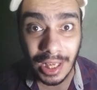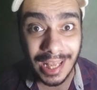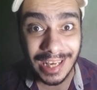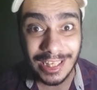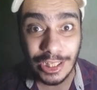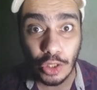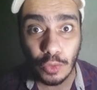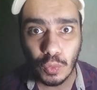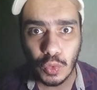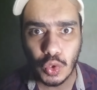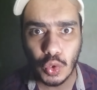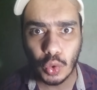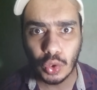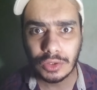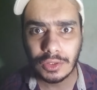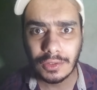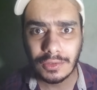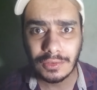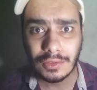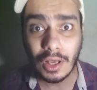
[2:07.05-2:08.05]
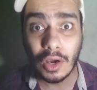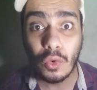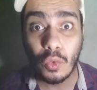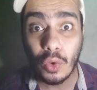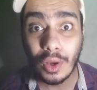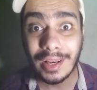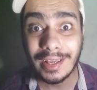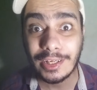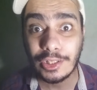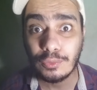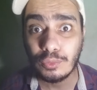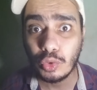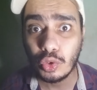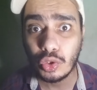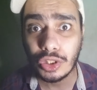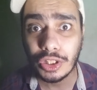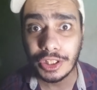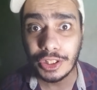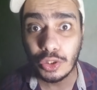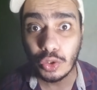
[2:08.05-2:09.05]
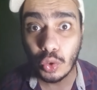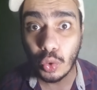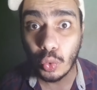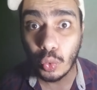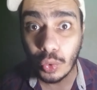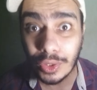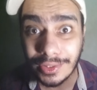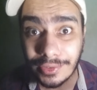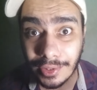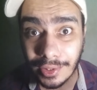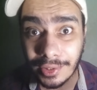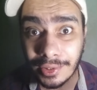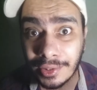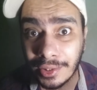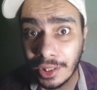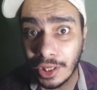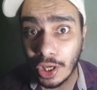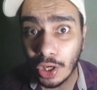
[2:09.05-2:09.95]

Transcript: ليهم صورة التقوى لكن منكرين قوتها